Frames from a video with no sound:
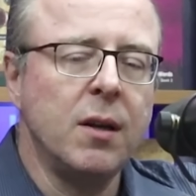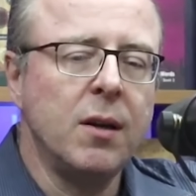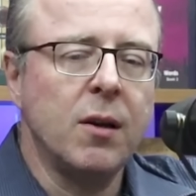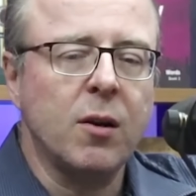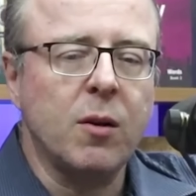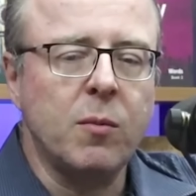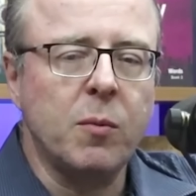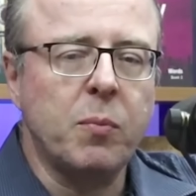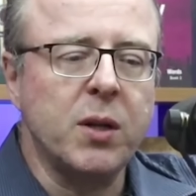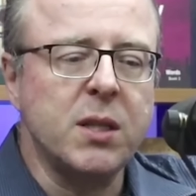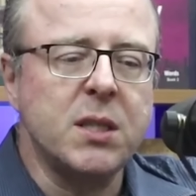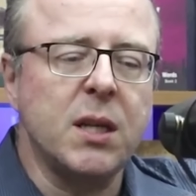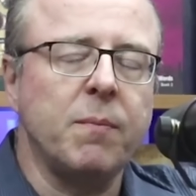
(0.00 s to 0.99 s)
como, por
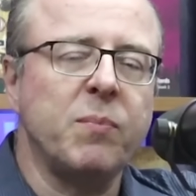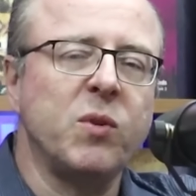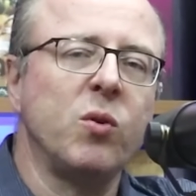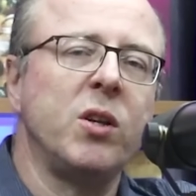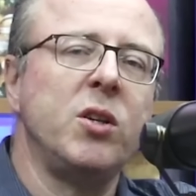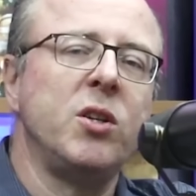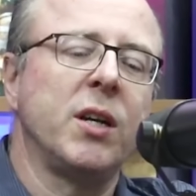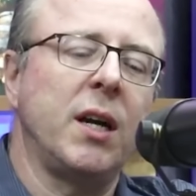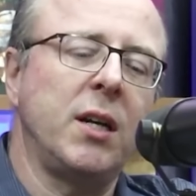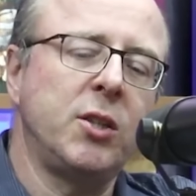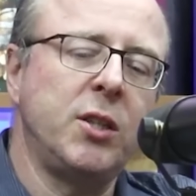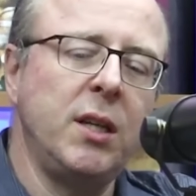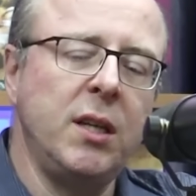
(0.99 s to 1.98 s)
exemplo, Duque de
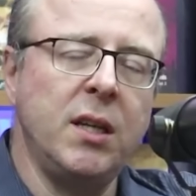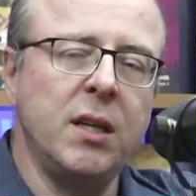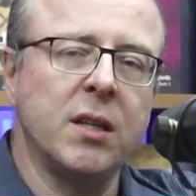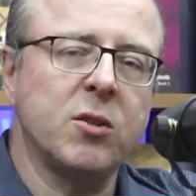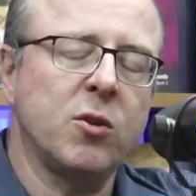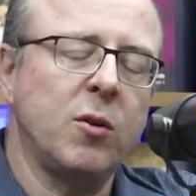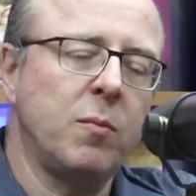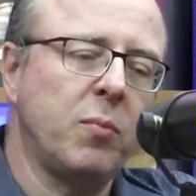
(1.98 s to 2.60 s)
Caxias, como,